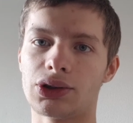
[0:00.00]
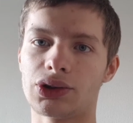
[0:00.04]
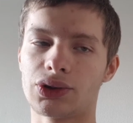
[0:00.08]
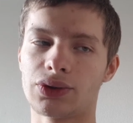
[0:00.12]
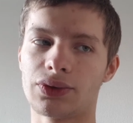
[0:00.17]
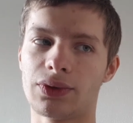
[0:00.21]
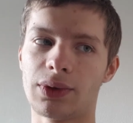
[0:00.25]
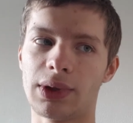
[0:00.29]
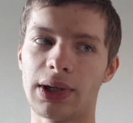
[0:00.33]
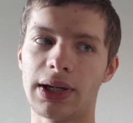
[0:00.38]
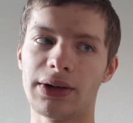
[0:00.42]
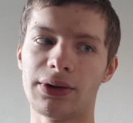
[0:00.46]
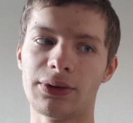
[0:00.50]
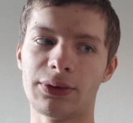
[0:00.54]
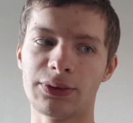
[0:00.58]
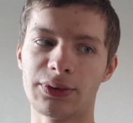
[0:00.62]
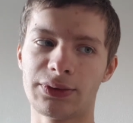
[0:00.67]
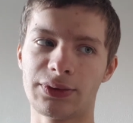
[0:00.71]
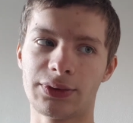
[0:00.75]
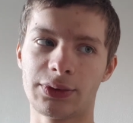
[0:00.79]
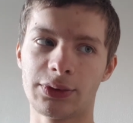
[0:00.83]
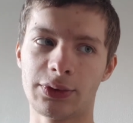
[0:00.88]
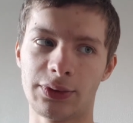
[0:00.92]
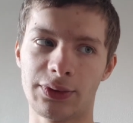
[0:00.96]
je voulais
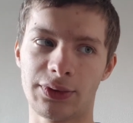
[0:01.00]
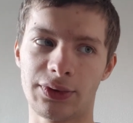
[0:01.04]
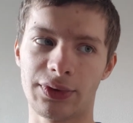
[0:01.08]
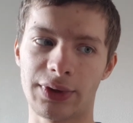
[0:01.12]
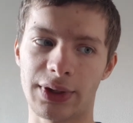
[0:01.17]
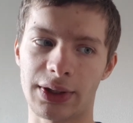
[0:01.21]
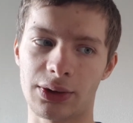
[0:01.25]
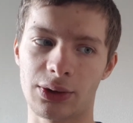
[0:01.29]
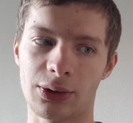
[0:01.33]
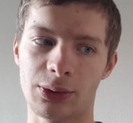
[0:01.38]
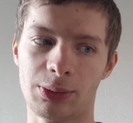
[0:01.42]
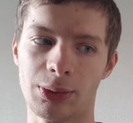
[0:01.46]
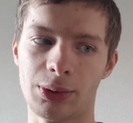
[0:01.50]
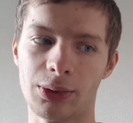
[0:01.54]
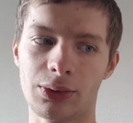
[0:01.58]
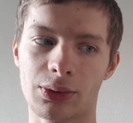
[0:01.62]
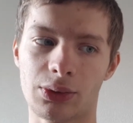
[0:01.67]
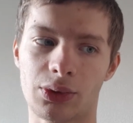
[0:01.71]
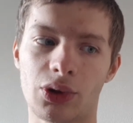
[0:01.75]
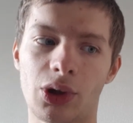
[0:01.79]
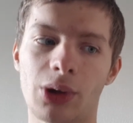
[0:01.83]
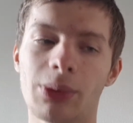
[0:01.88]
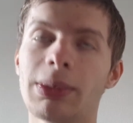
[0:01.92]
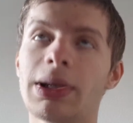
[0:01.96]
vous le faire depuis
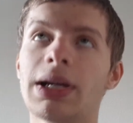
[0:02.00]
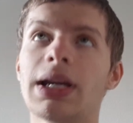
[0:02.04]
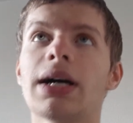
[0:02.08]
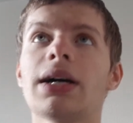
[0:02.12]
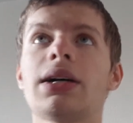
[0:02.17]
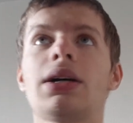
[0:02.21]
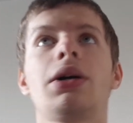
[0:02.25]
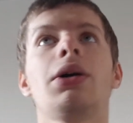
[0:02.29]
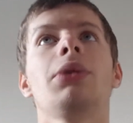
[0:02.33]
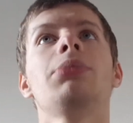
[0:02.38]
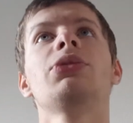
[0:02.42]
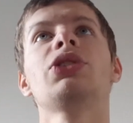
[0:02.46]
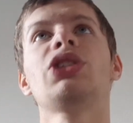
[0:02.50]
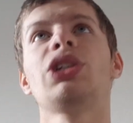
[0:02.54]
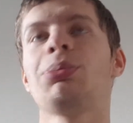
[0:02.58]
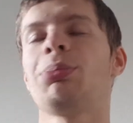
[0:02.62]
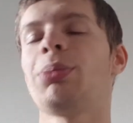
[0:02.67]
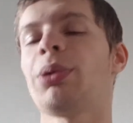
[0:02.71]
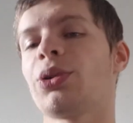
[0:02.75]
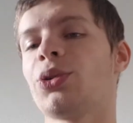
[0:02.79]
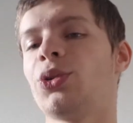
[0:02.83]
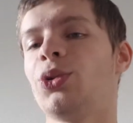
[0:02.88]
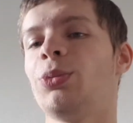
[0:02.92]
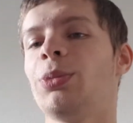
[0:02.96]
longtemps, mais là, comme j'ai
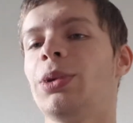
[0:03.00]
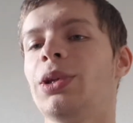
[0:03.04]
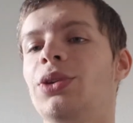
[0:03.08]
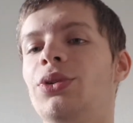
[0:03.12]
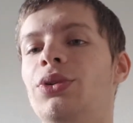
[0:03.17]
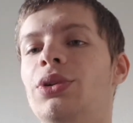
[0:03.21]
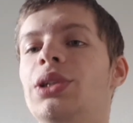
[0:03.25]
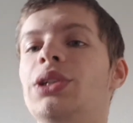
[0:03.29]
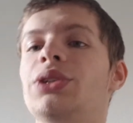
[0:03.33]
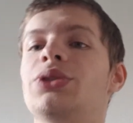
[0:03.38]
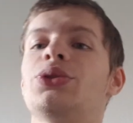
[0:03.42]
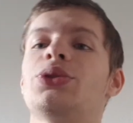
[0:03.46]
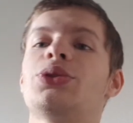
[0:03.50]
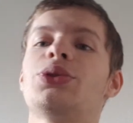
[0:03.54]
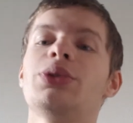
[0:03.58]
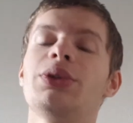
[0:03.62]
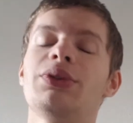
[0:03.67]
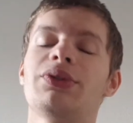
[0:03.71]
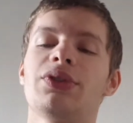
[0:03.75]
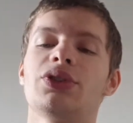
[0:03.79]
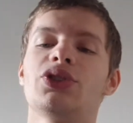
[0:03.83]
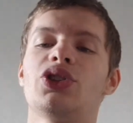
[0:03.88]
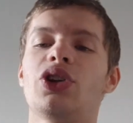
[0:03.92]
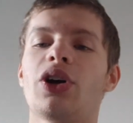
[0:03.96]
perdu mes données, du coup,
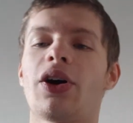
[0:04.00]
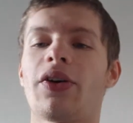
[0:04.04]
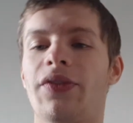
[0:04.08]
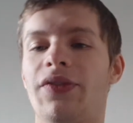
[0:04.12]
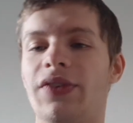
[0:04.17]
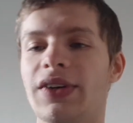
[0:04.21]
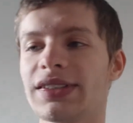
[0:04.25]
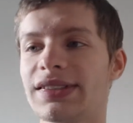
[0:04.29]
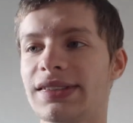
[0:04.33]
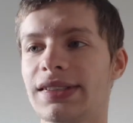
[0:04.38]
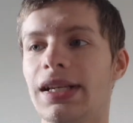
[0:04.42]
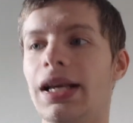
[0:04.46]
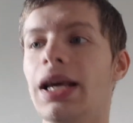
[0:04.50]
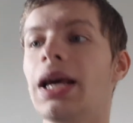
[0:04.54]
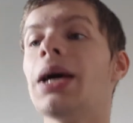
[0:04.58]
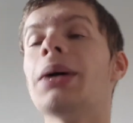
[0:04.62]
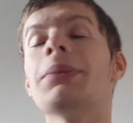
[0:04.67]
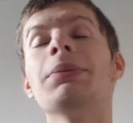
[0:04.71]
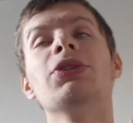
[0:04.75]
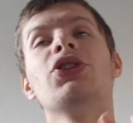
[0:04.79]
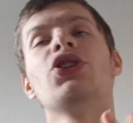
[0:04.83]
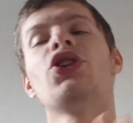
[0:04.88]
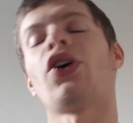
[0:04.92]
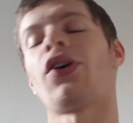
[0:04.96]
il faut que je le refasse.
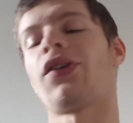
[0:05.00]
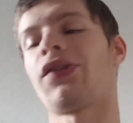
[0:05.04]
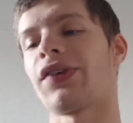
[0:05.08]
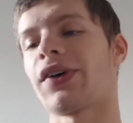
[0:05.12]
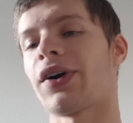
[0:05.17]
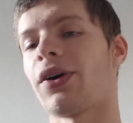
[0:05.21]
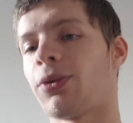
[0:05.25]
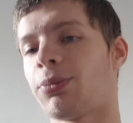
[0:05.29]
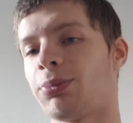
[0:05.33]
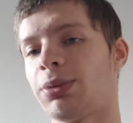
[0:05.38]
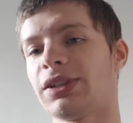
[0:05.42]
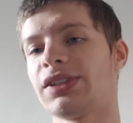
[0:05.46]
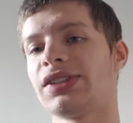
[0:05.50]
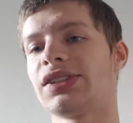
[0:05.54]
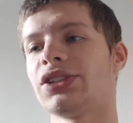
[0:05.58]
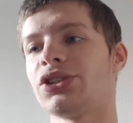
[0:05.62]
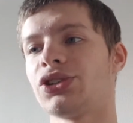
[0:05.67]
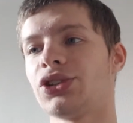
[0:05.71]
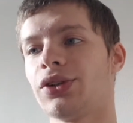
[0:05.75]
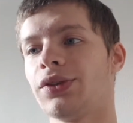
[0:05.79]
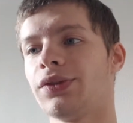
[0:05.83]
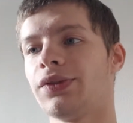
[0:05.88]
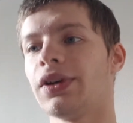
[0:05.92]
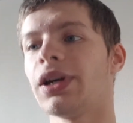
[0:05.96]
Mais je le referai en
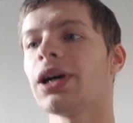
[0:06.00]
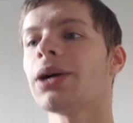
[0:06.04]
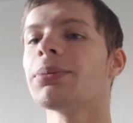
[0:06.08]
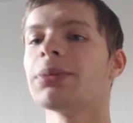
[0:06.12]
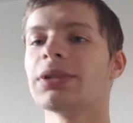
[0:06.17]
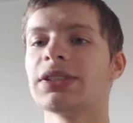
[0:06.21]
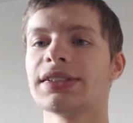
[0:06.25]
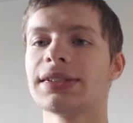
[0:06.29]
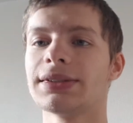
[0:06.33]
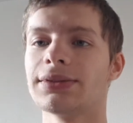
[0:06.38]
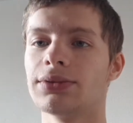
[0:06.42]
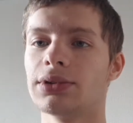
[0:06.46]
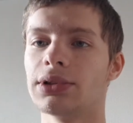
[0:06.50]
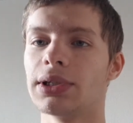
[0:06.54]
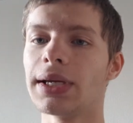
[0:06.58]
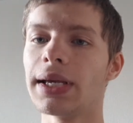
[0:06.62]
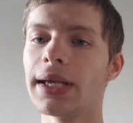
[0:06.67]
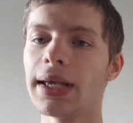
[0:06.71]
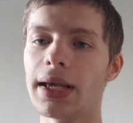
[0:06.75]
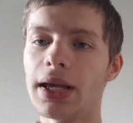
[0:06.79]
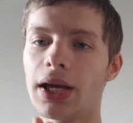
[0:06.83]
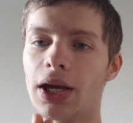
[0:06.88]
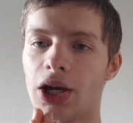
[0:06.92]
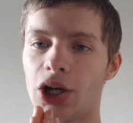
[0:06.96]
PlayStation VR, mais si vous
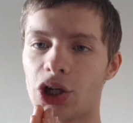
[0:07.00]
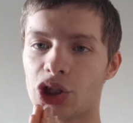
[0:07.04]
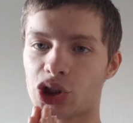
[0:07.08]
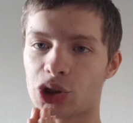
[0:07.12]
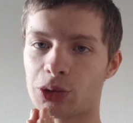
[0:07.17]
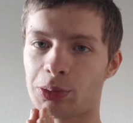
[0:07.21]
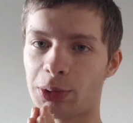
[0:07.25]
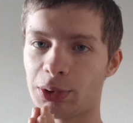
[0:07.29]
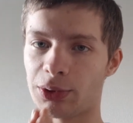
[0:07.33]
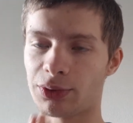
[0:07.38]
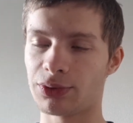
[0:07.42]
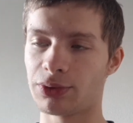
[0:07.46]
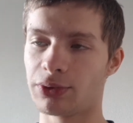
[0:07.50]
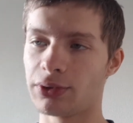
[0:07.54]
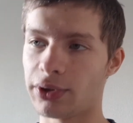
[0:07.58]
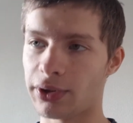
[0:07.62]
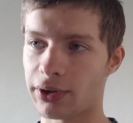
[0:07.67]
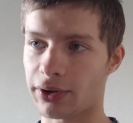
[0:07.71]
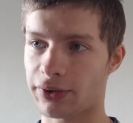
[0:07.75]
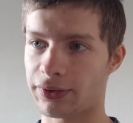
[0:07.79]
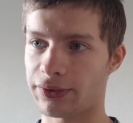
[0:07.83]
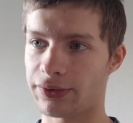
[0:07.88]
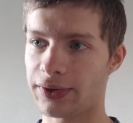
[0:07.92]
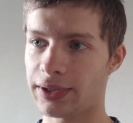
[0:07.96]
voulez, je peux vous
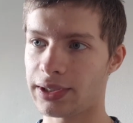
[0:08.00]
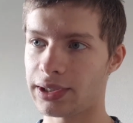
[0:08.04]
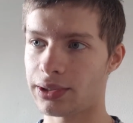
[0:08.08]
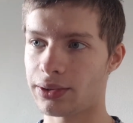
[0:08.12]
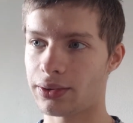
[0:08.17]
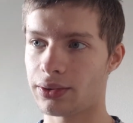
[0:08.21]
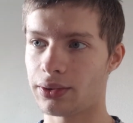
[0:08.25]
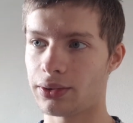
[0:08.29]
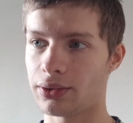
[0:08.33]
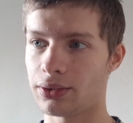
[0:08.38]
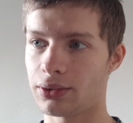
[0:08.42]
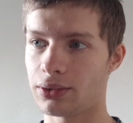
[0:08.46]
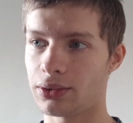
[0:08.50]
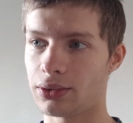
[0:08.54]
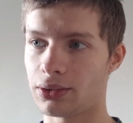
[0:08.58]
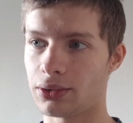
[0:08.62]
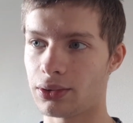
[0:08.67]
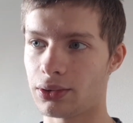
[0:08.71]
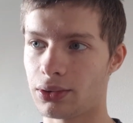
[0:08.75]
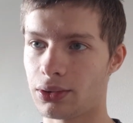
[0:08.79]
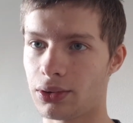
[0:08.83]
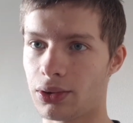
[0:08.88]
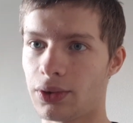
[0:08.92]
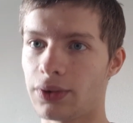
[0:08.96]
le refaire
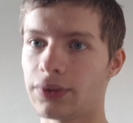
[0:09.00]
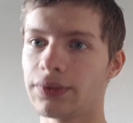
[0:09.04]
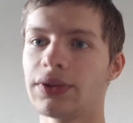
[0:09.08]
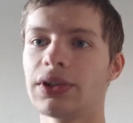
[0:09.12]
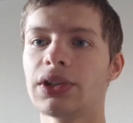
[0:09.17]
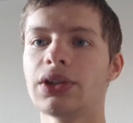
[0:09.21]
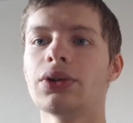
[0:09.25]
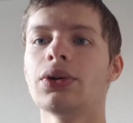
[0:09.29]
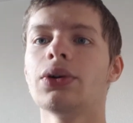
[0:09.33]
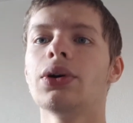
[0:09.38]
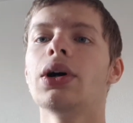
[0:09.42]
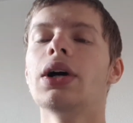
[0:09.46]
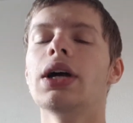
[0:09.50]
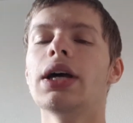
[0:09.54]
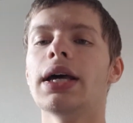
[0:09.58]
euh, en vidéo.